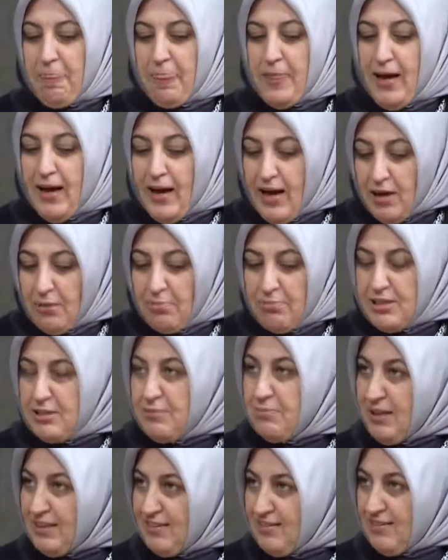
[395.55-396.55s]
her bir
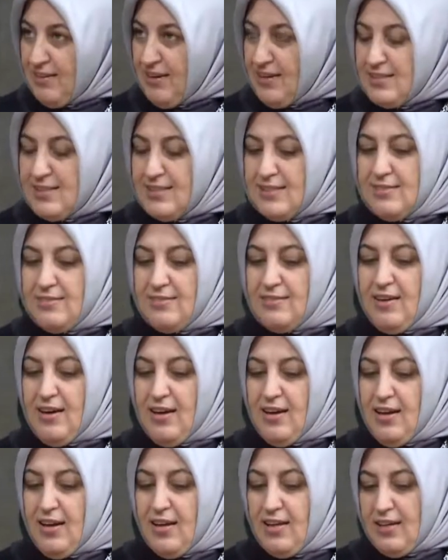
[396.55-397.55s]
metin
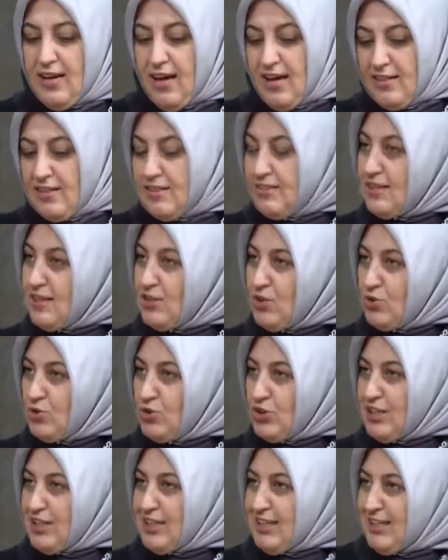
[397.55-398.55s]
aslında kendinden
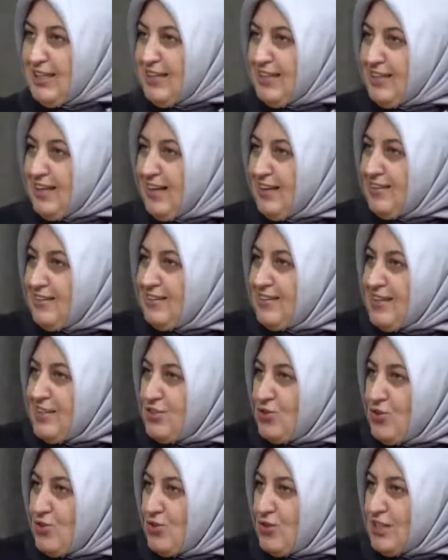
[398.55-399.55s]
öncekiyle kendinden
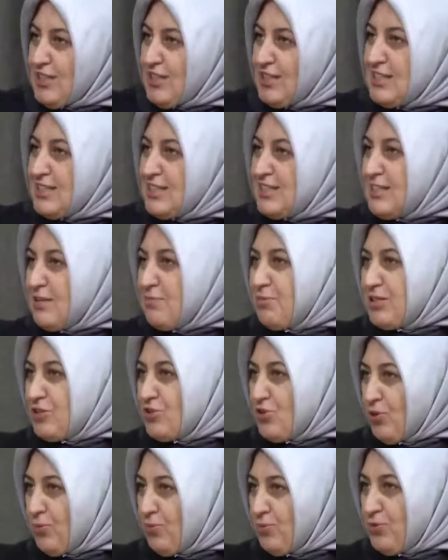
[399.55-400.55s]
sonraki arasında bir
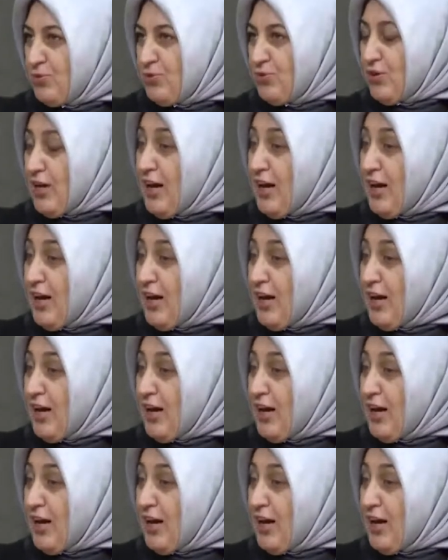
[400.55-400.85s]
köprüdür.